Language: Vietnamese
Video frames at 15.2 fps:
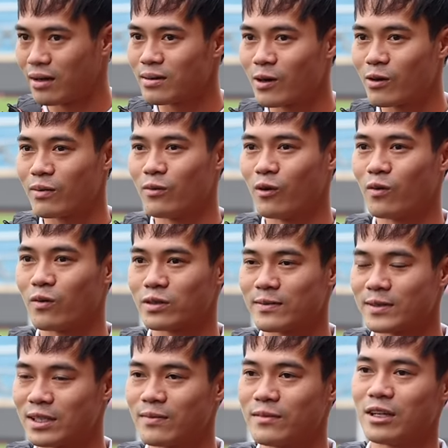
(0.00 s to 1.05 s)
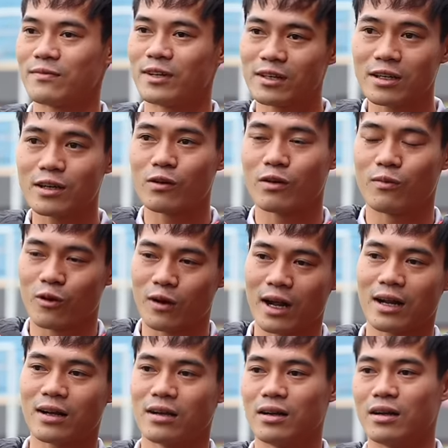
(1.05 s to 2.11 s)
câu lạc bộ Thép Xanh Nam Định với những câu lạc bộ
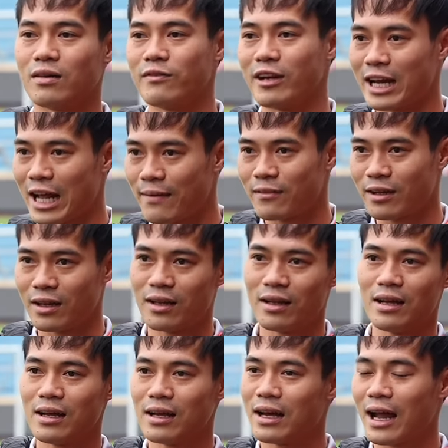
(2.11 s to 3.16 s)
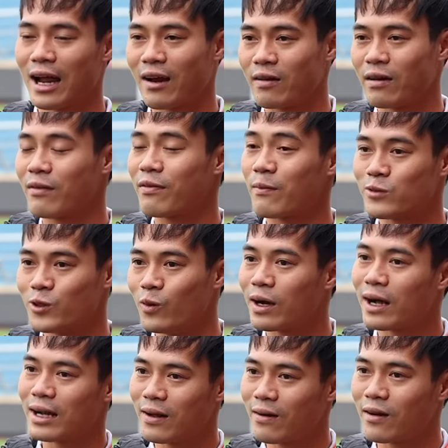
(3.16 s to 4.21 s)
khác ở Việt Nam, thì hai thằng đấy phạm trù
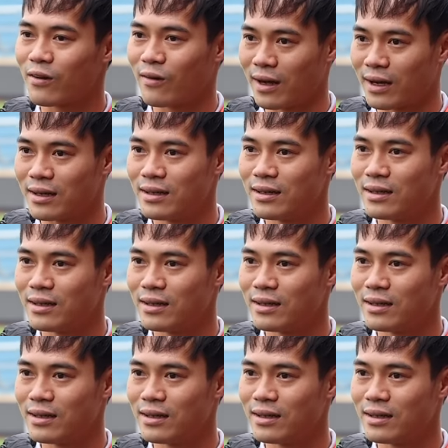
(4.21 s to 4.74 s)
khác nhau hoàn toàn.